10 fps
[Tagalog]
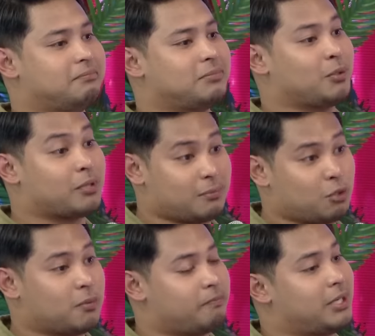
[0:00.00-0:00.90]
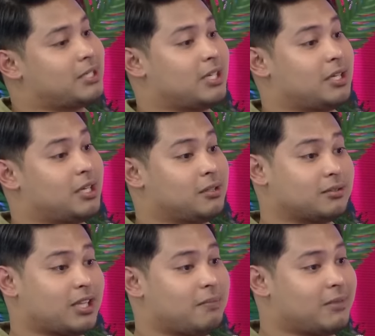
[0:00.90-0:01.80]
Sobrang mo ang pinasaya ng
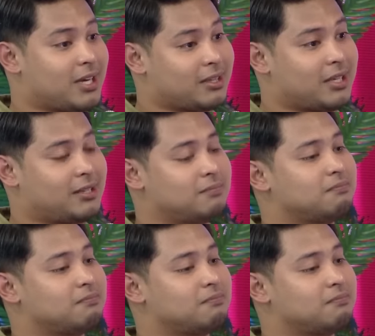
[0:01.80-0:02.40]
time natin